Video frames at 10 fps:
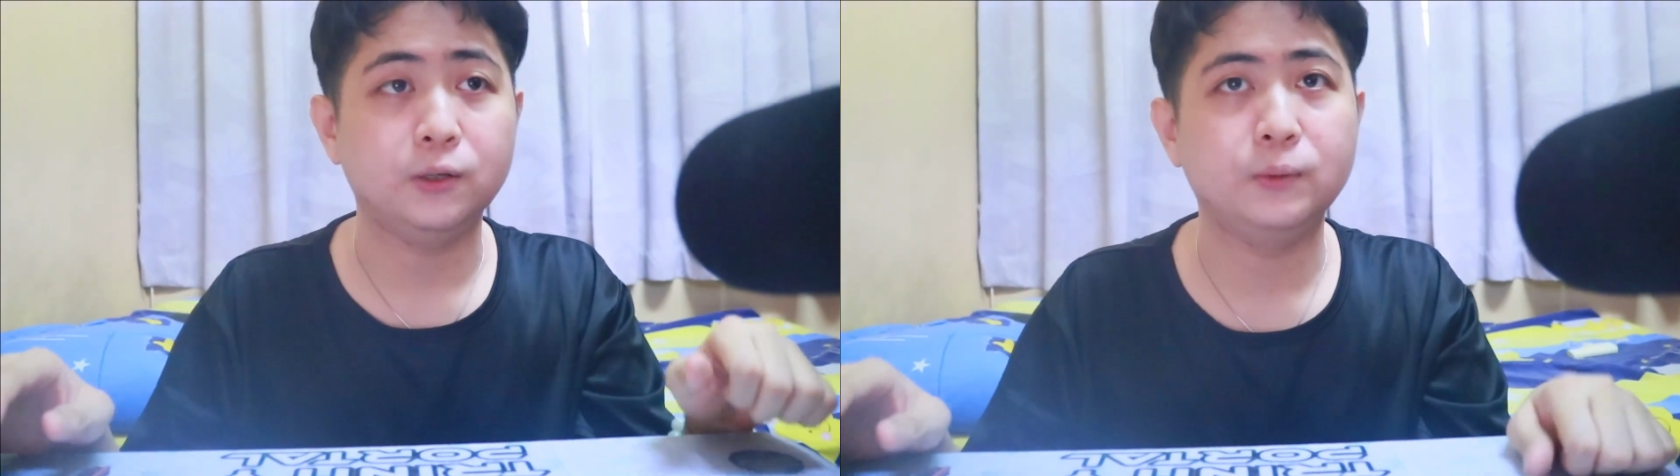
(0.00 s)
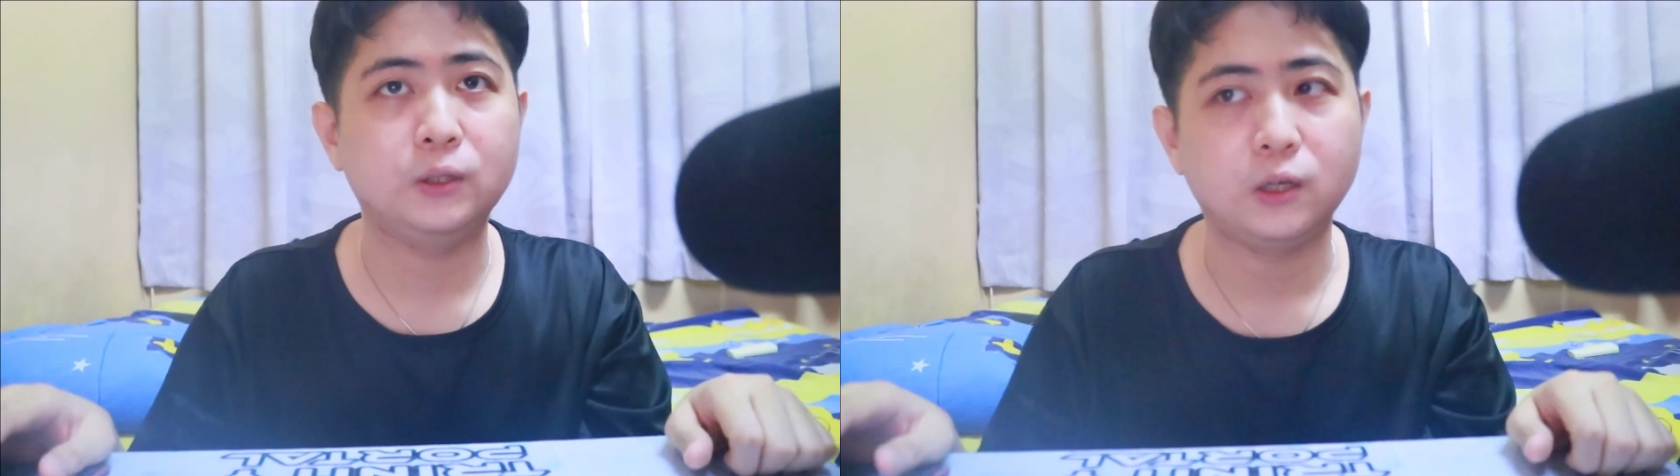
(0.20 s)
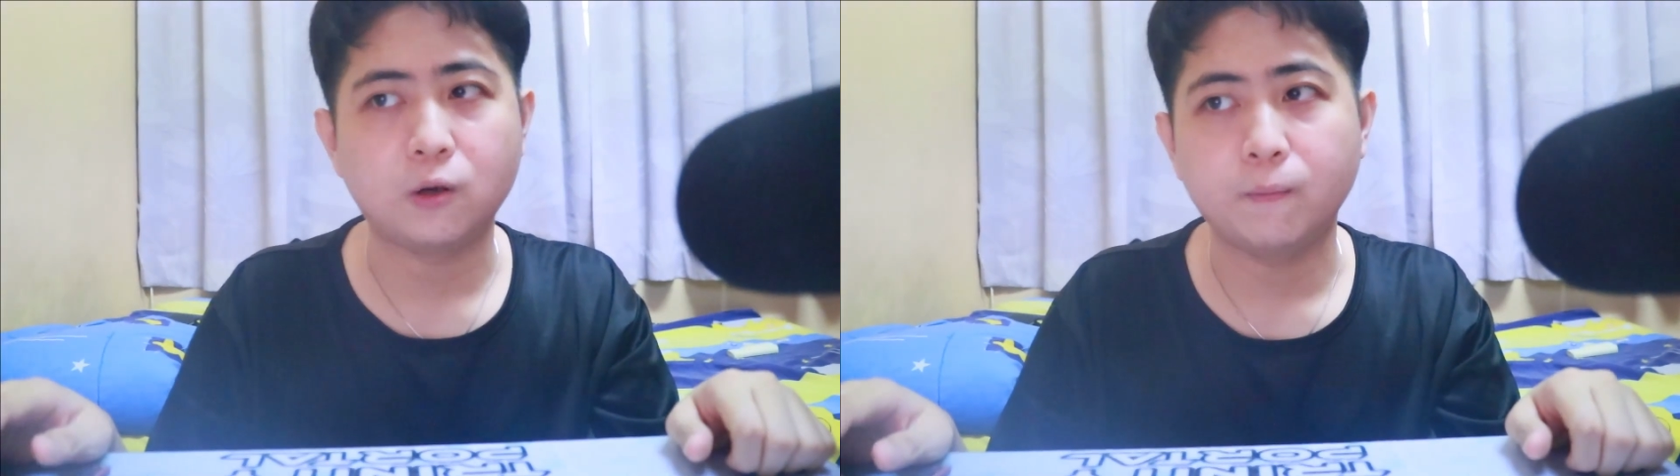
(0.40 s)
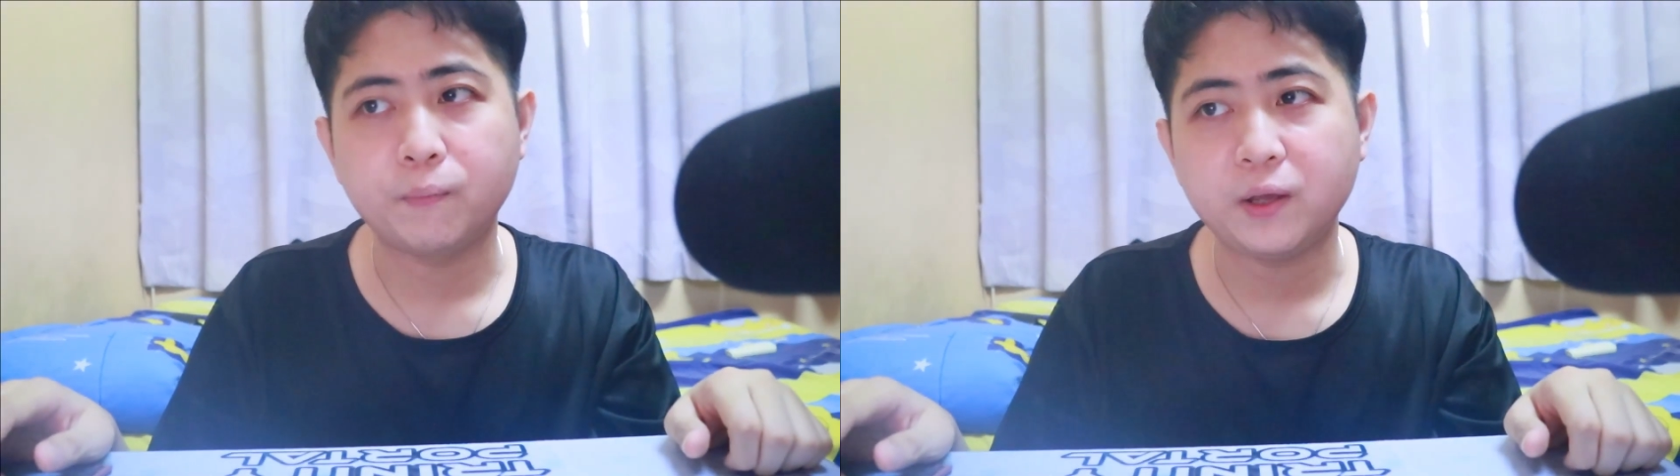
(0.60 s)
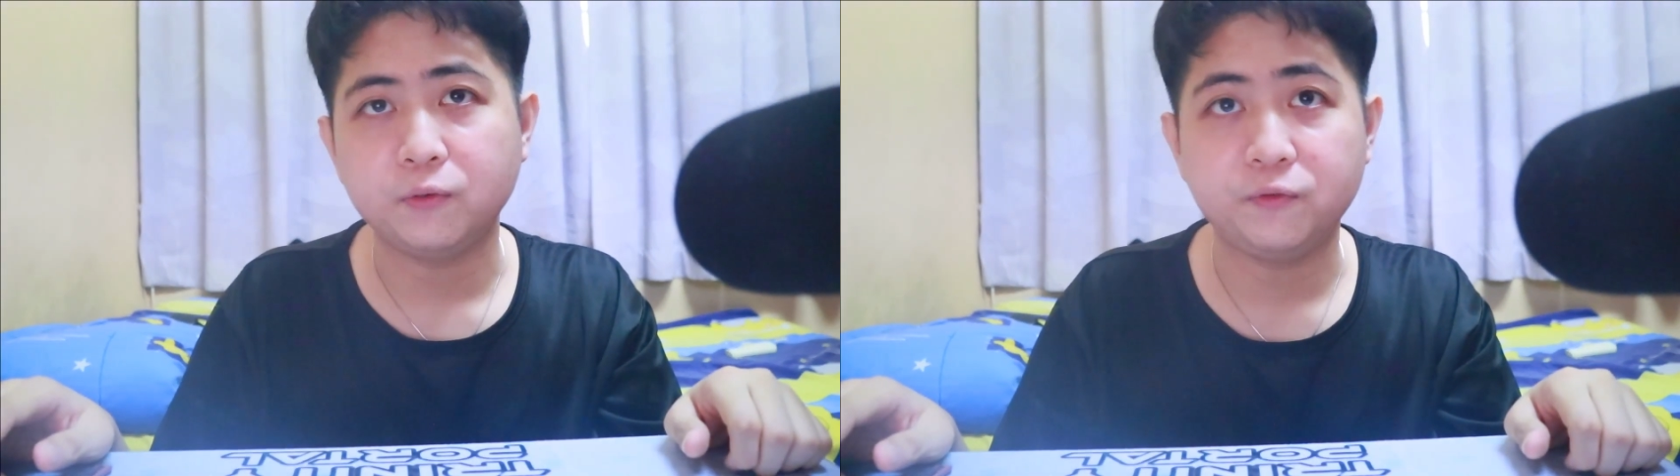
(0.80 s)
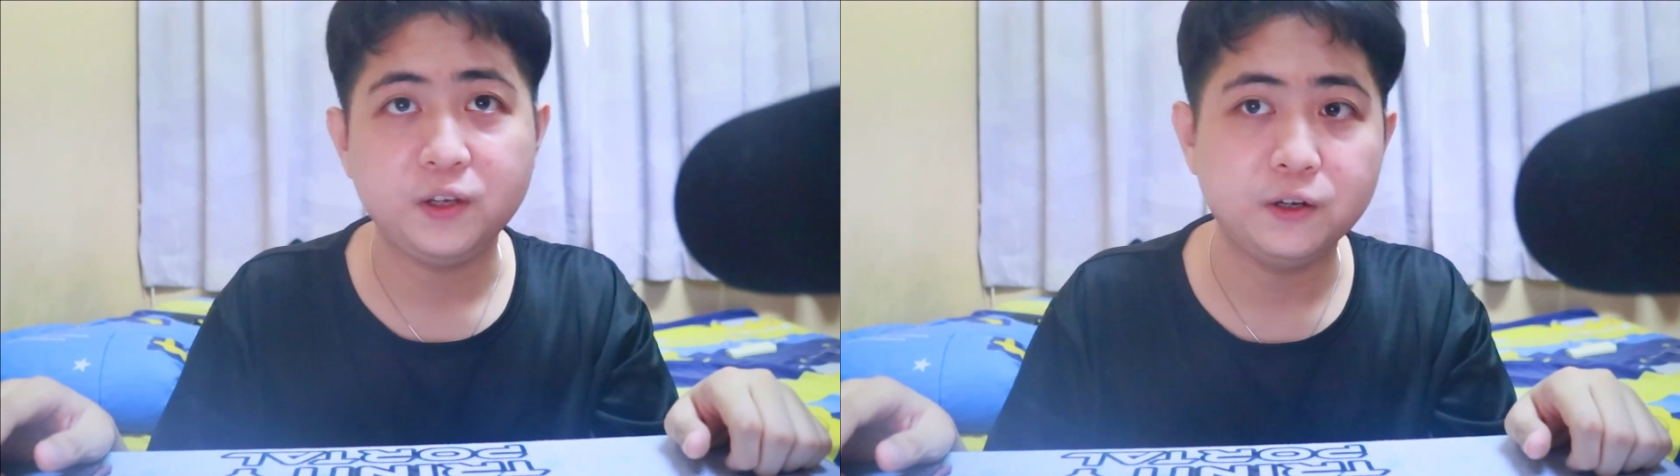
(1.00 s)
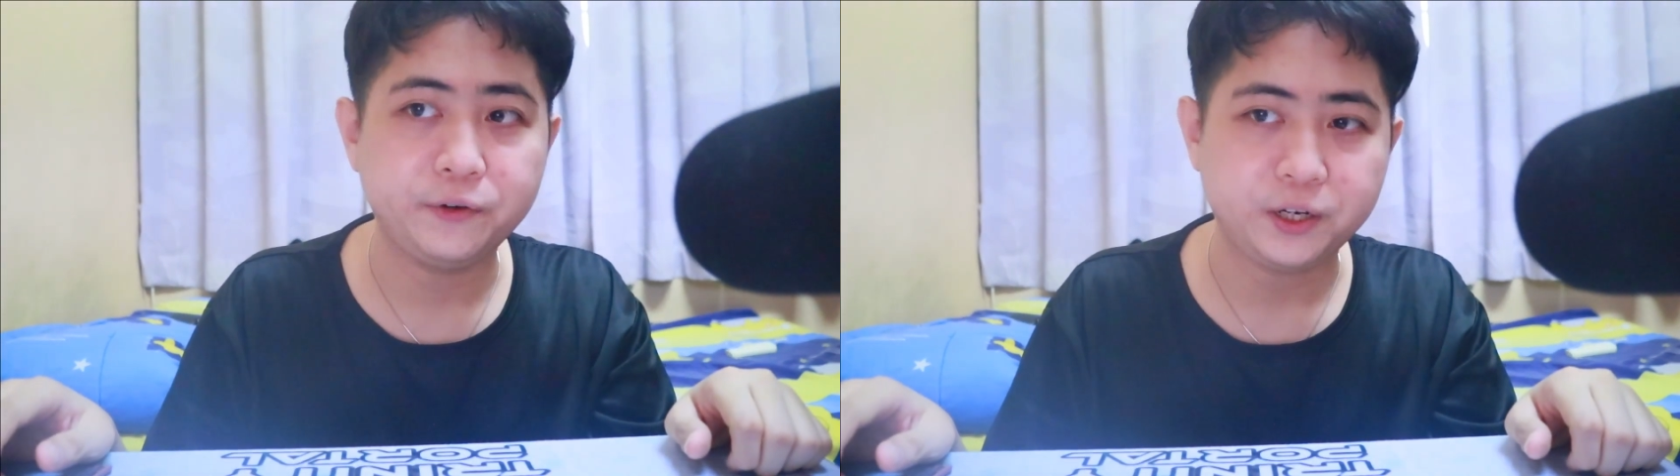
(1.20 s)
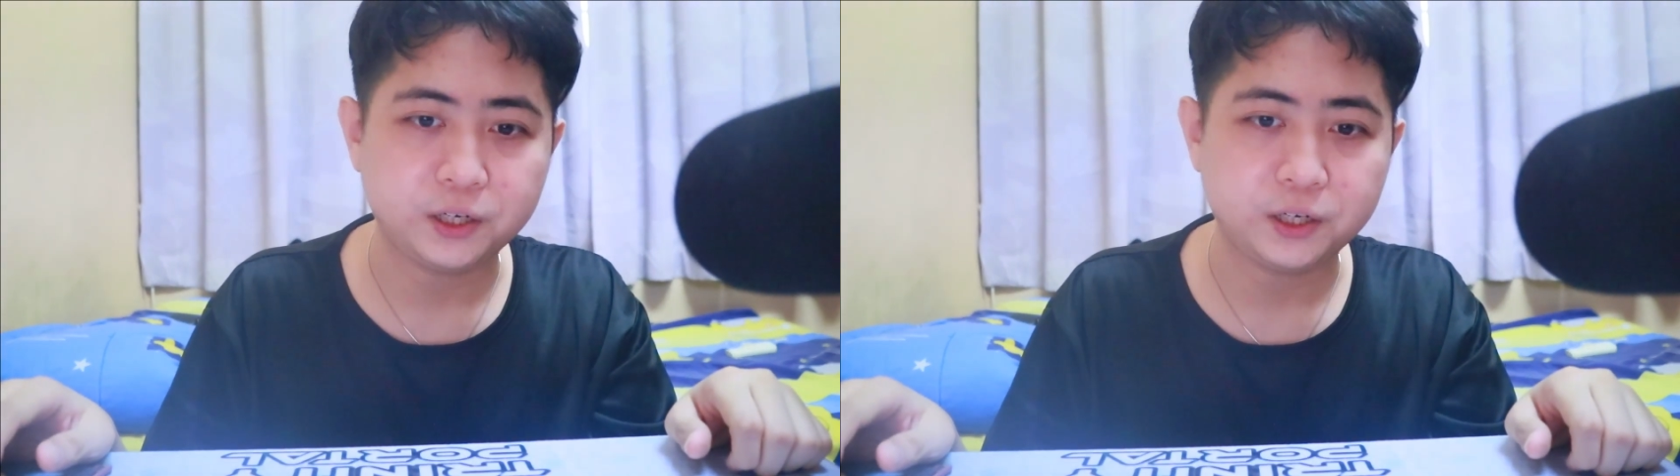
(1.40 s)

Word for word: 对不对？Compared to figuring